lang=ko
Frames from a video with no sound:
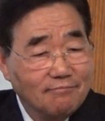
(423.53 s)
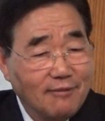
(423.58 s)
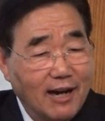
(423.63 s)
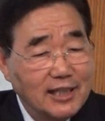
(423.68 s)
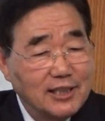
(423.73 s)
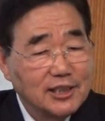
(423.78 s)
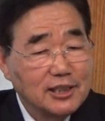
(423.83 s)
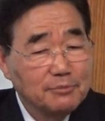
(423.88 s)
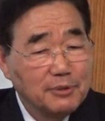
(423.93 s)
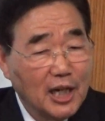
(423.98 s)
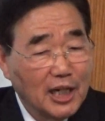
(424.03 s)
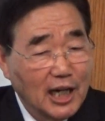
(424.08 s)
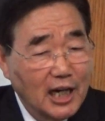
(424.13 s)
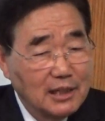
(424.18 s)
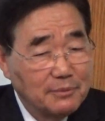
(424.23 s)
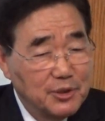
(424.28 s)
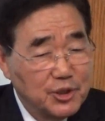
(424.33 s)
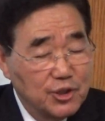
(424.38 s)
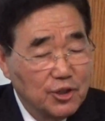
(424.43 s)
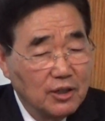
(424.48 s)
말씀이
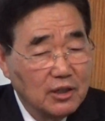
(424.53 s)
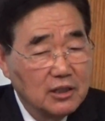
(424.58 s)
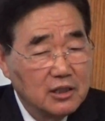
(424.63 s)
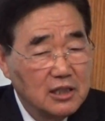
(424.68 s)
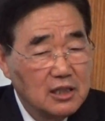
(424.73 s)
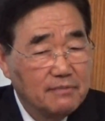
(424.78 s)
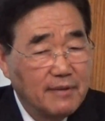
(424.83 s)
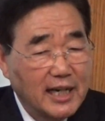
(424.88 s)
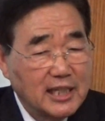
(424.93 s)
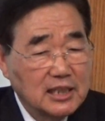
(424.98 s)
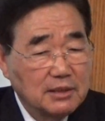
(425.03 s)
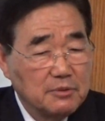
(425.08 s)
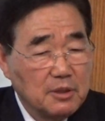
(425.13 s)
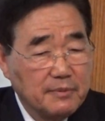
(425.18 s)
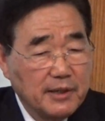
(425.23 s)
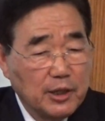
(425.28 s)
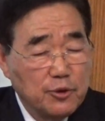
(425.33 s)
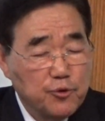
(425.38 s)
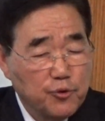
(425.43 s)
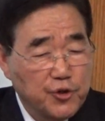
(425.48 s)
하나님이죠. 그 말씀이
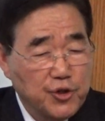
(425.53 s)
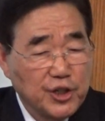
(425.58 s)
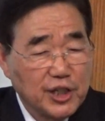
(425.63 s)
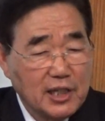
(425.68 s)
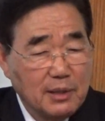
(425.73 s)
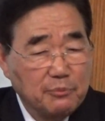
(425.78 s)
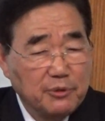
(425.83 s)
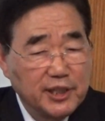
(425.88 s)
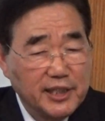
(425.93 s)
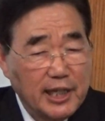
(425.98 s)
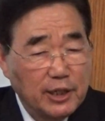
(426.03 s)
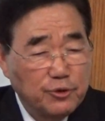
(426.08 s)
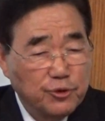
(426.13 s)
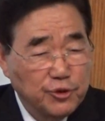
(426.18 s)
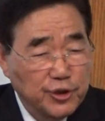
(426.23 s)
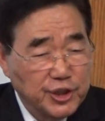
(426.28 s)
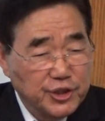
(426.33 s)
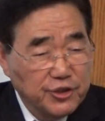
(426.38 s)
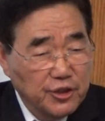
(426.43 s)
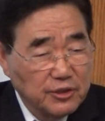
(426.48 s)
바로 육신이 된 분이 예수
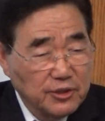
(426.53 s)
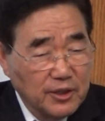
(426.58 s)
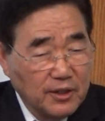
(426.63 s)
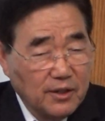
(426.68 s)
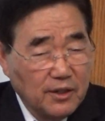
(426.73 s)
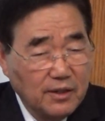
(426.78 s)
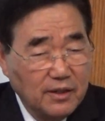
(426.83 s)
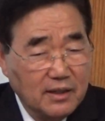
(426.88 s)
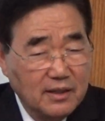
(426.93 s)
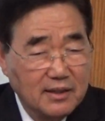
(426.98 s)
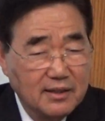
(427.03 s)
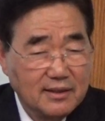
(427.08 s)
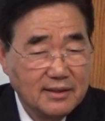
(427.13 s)
그리스도죠.